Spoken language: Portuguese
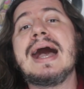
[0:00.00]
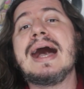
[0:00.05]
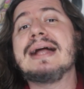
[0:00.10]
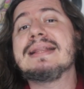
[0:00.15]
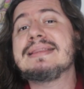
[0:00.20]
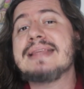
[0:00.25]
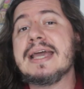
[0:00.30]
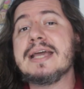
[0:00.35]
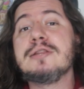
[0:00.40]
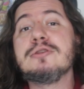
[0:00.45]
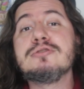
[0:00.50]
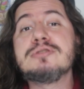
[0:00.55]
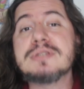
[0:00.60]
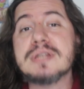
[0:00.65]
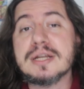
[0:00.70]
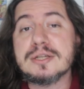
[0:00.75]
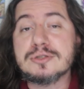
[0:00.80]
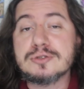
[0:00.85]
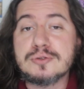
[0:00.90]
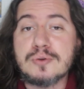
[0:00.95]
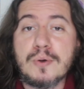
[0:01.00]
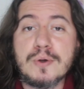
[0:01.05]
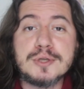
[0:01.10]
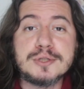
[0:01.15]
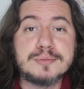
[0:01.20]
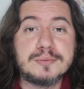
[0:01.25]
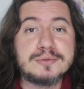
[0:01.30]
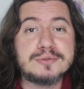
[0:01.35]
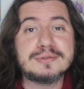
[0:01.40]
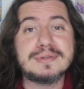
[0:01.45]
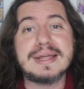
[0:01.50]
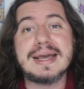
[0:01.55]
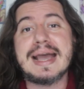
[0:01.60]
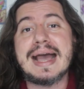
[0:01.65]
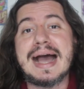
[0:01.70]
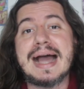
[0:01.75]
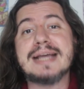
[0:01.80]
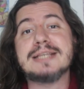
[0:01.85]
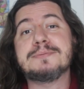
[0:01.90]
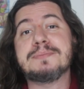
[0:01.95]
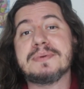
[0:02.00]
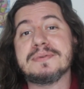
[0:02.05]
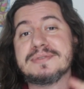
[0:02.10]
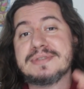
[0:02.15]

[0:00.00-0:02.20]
até ilustrações muito legais para